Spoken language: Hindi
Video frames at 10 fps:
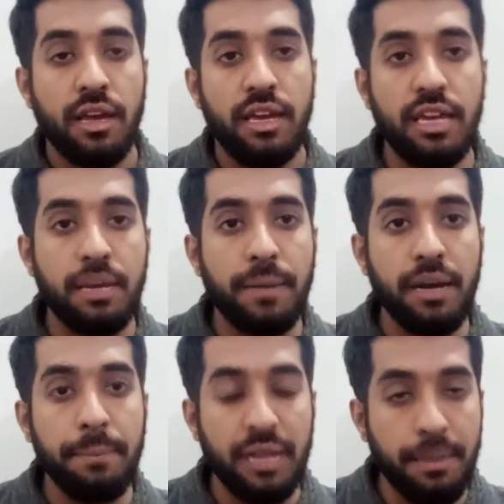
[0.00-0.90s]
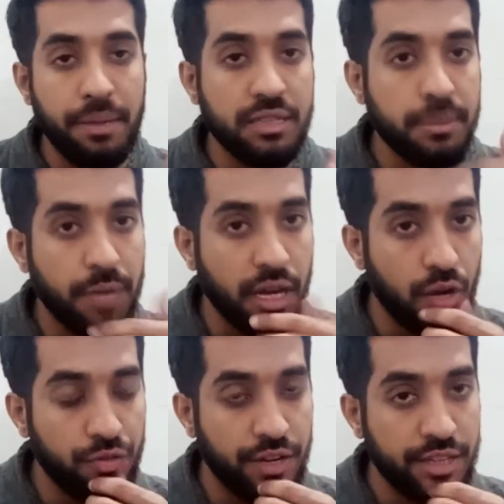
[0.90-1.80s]
एक बार मेरा अपना जब अकाउंट
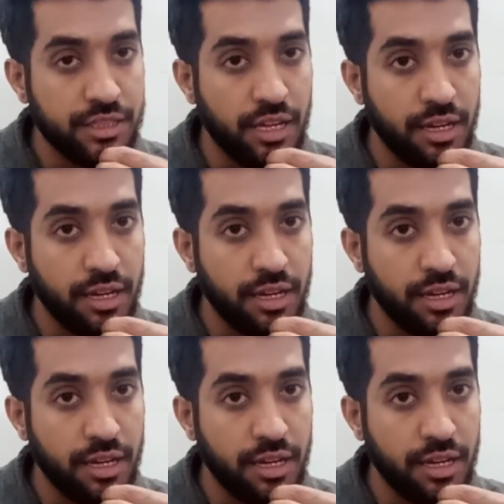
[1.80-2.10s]
फ्रेश था